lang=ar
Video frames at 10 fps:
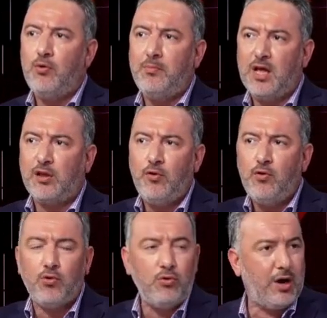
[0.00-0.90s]
100 طفل
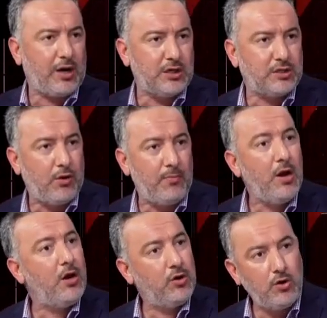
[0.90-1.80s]
ونقول له هاك عسهم
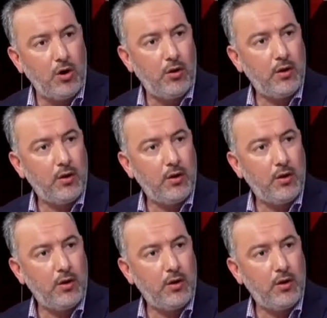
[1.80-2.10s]
لازم no. هناك